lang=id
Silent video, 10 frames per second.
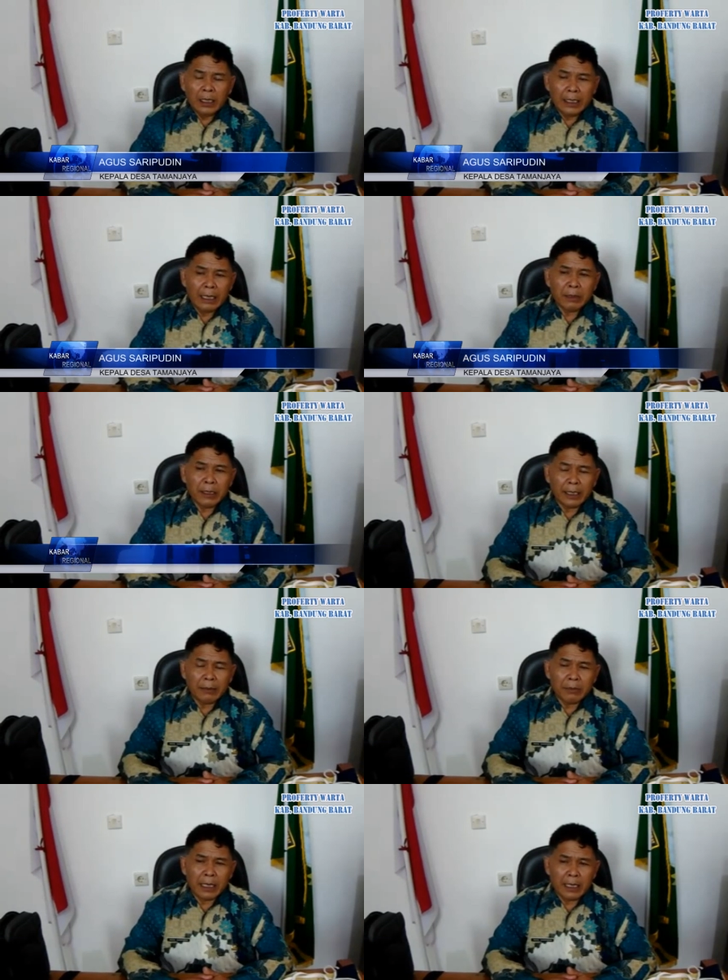yang
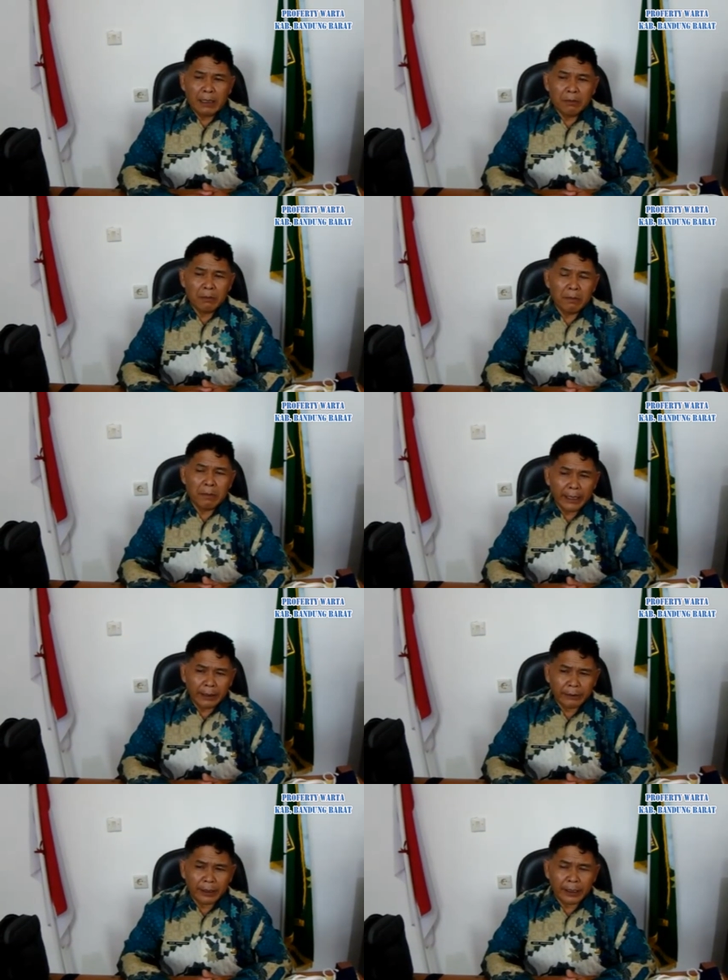menerima
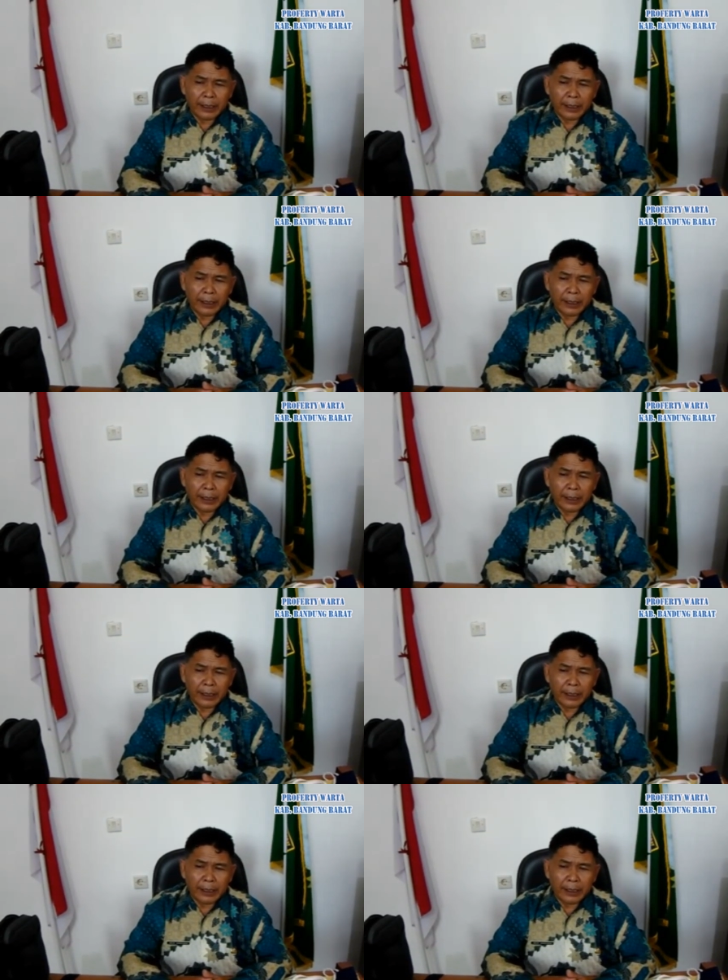BLT